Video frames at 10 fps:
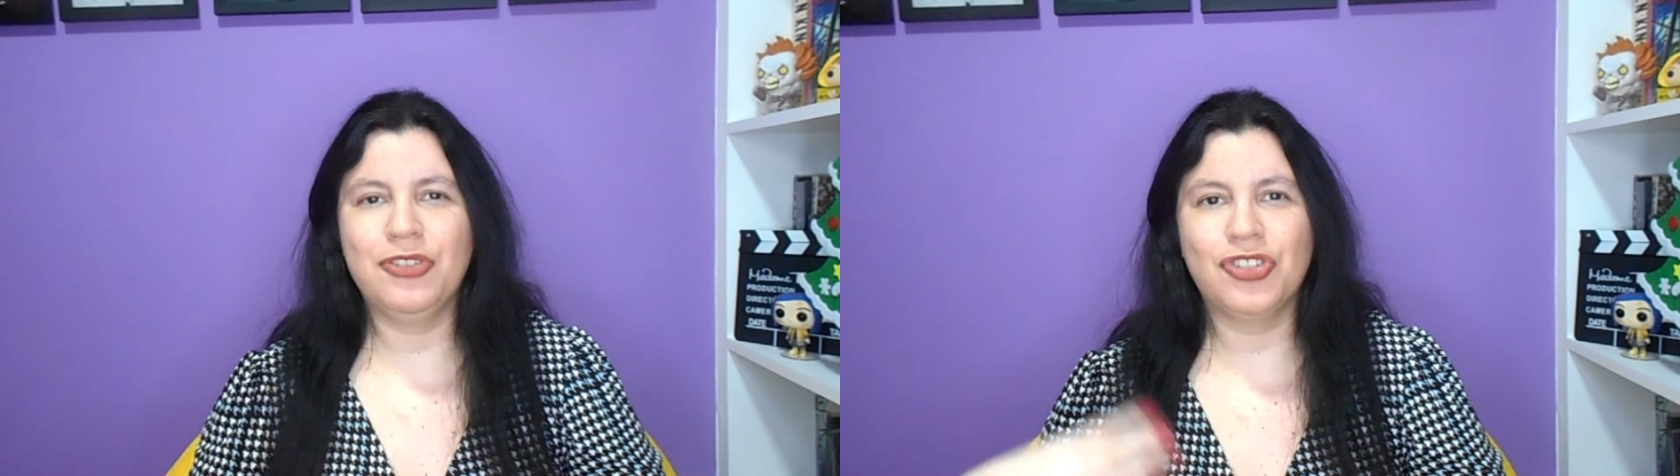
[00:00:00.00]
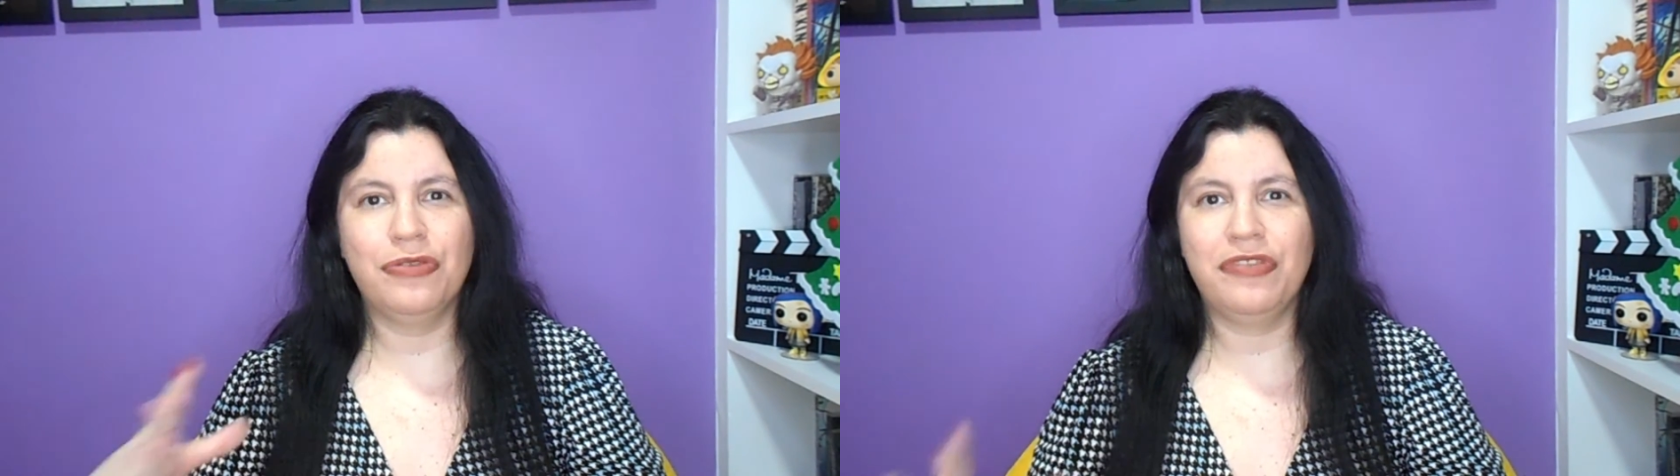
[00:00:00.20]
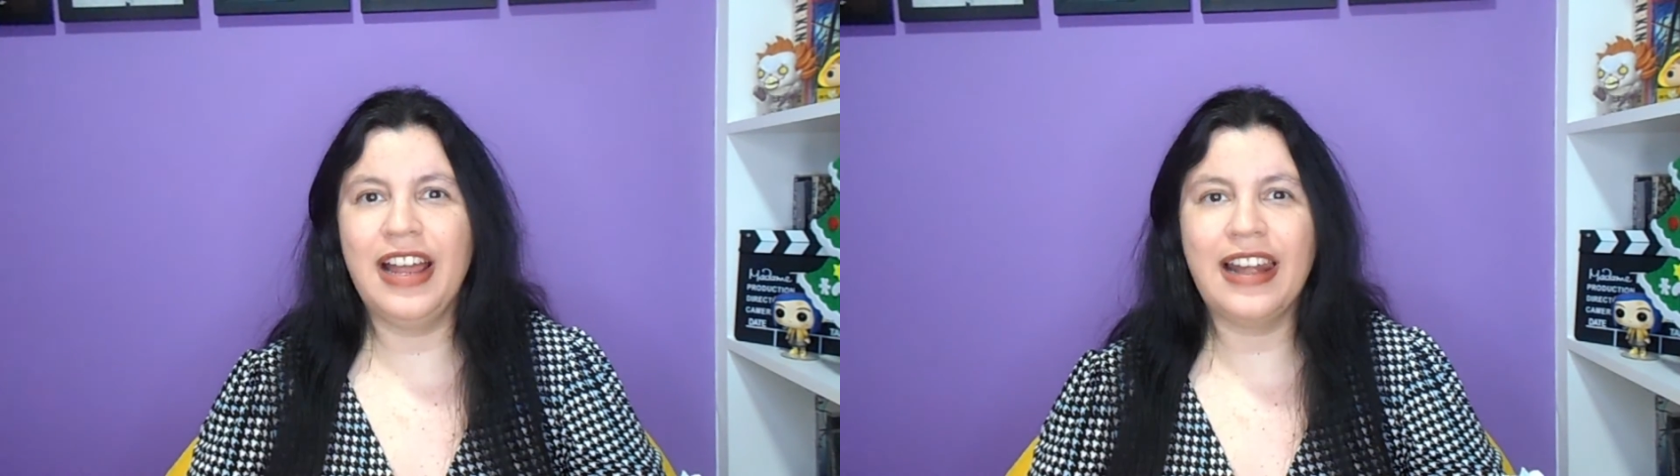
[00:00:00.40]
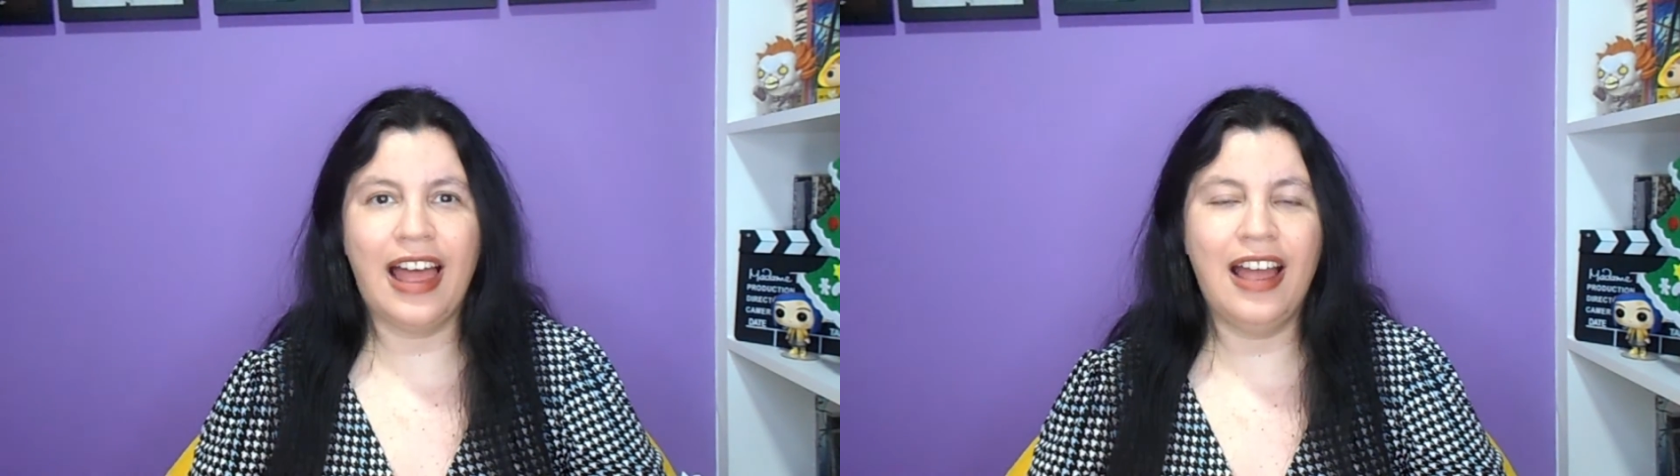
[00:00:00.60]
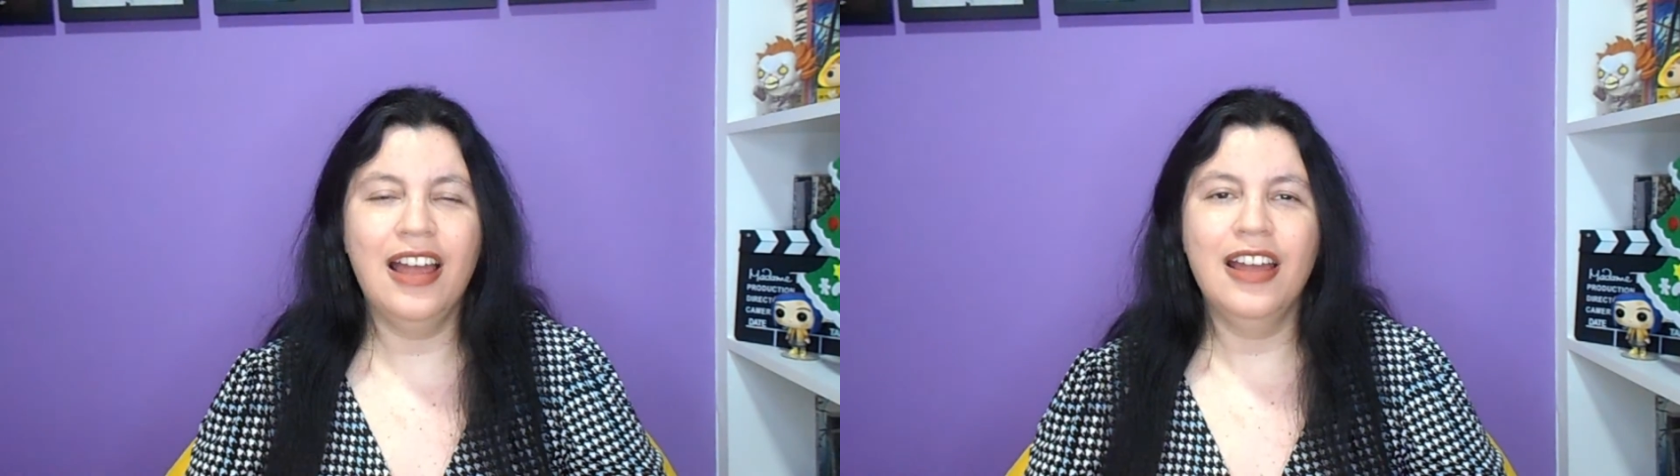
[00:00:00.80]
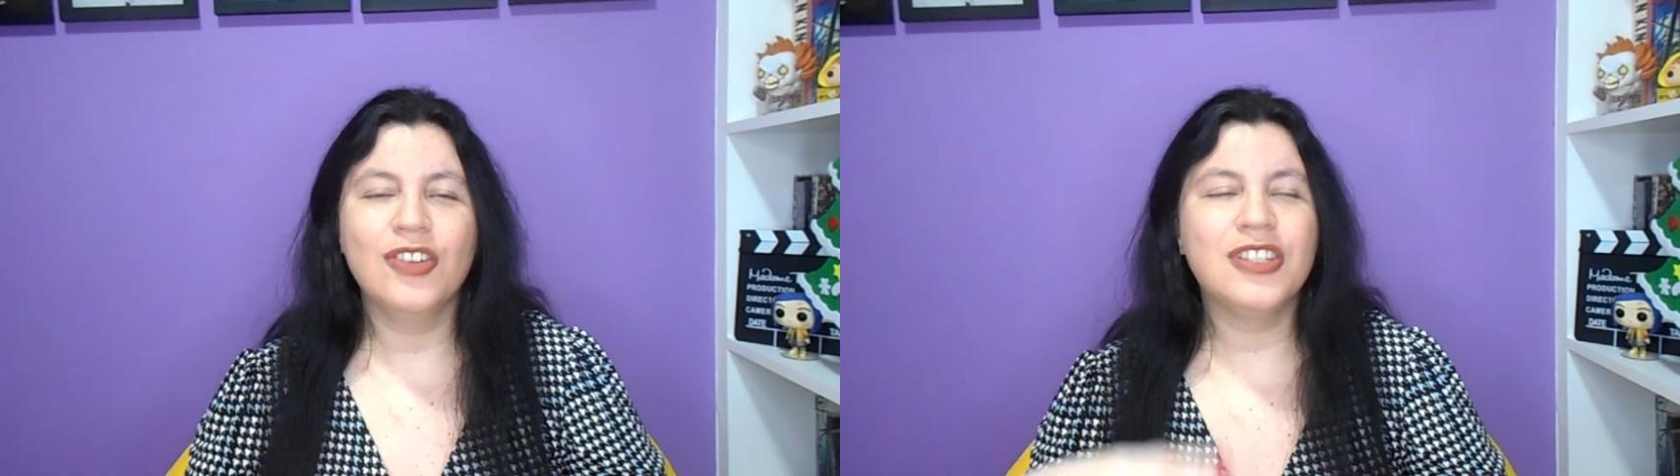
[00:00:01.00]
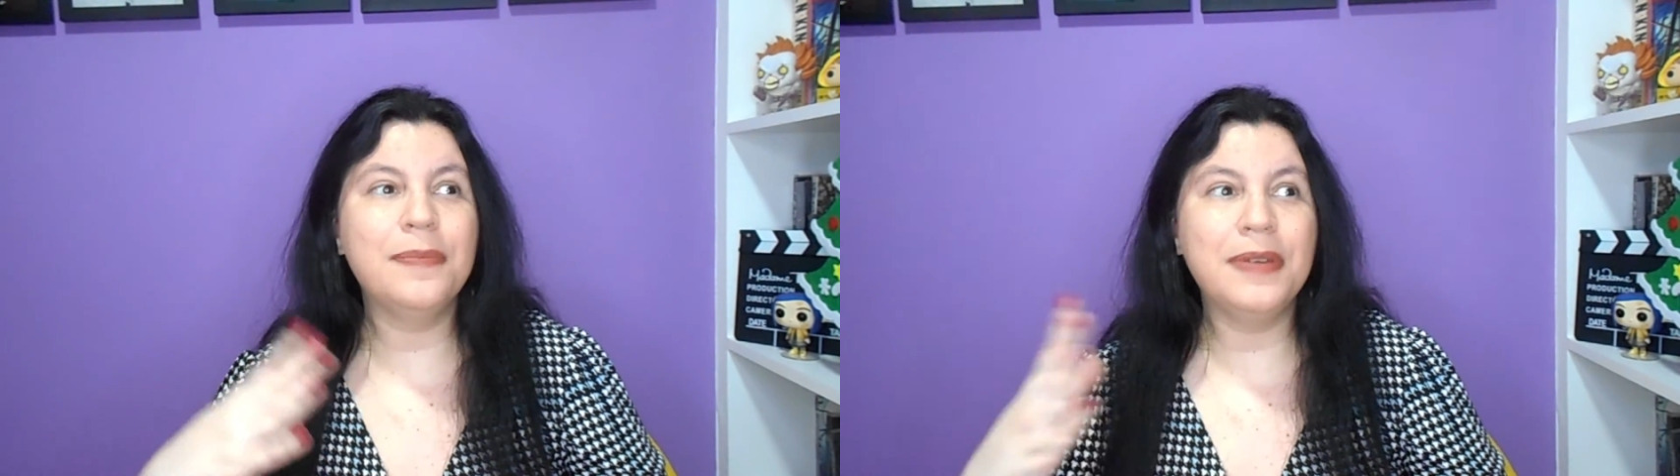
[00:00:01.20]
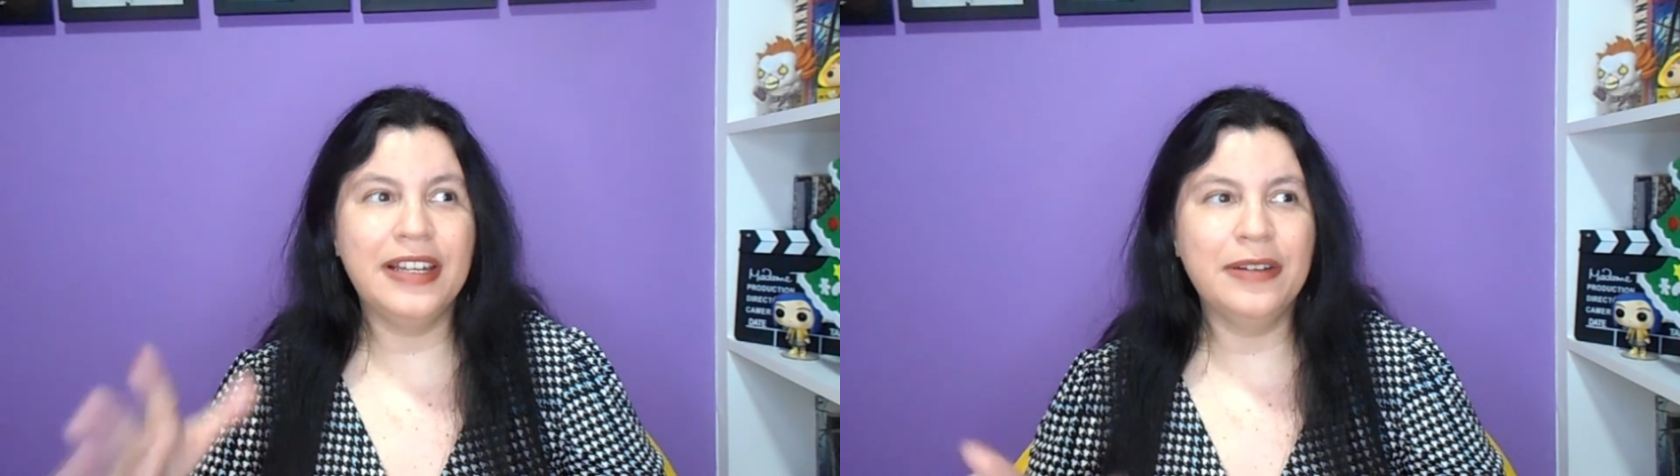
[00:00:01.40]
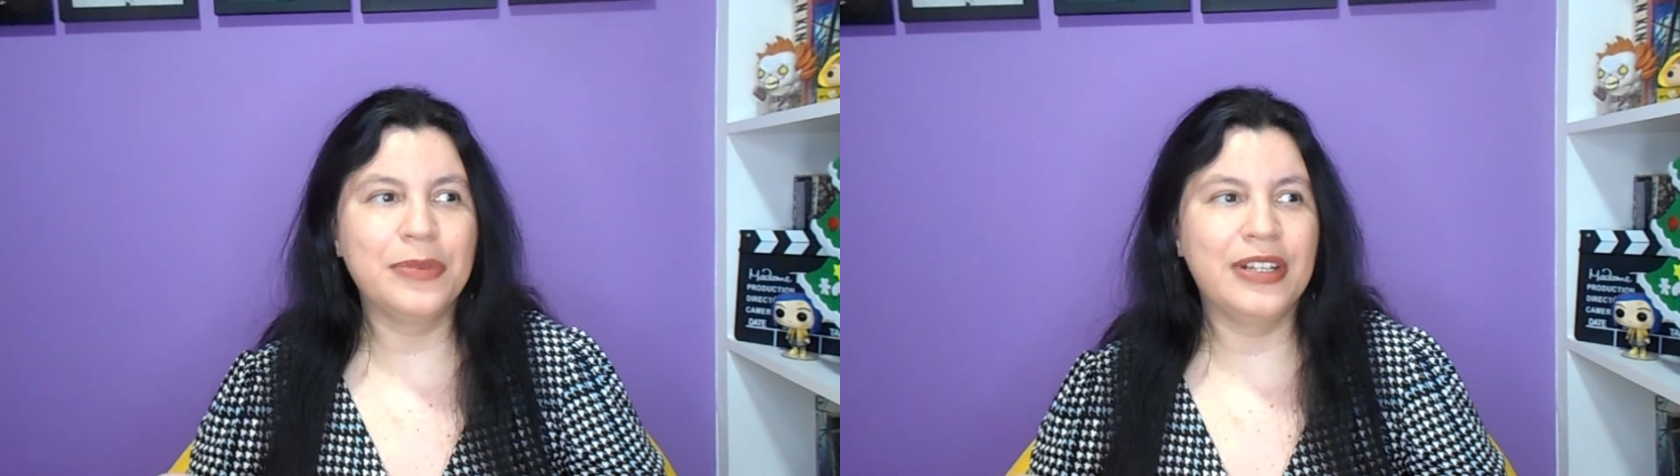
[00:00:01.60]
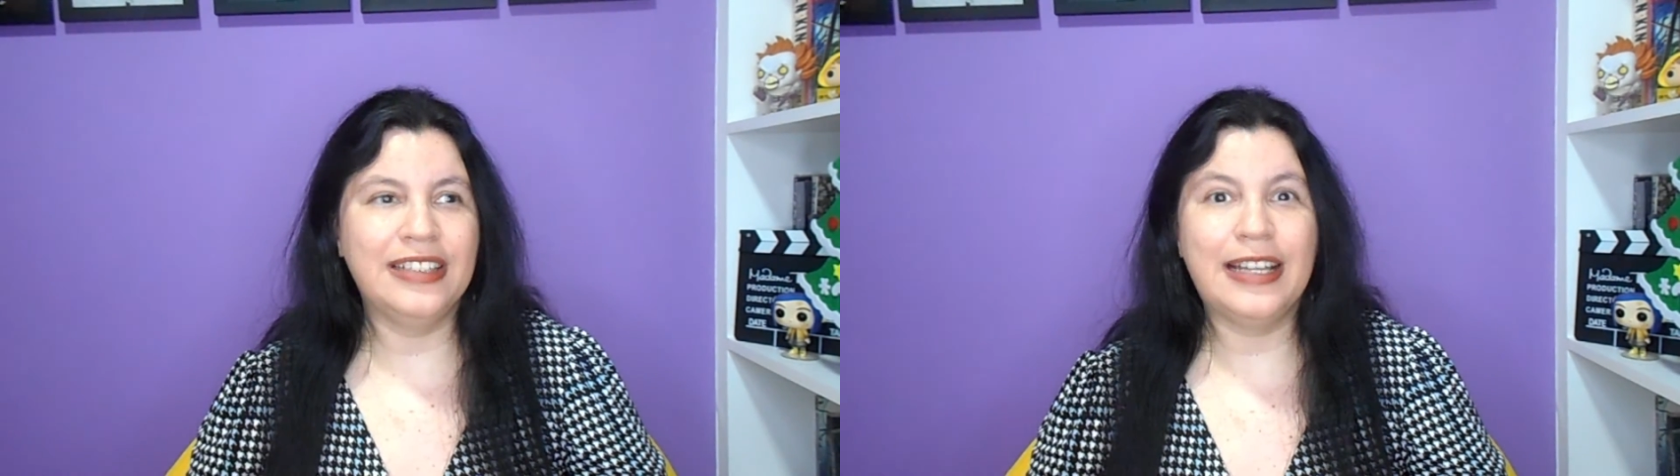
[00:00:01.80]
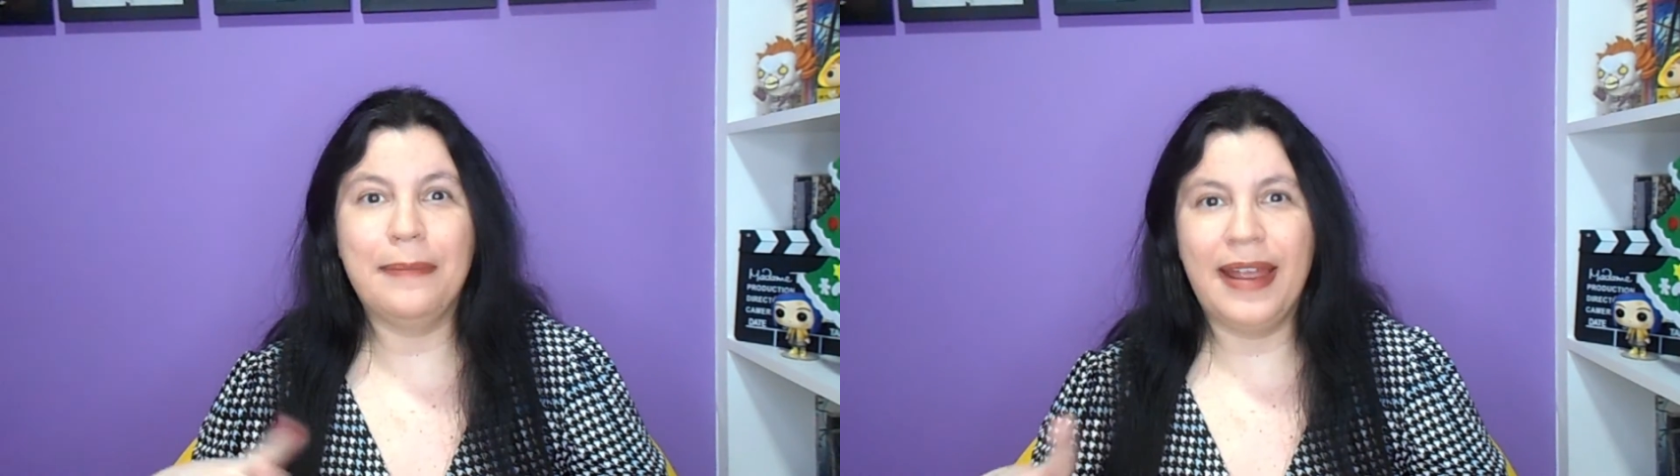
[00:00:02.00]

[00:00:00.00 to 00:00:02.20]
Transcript: mas que vai lá. Eu sempre lembro, né, da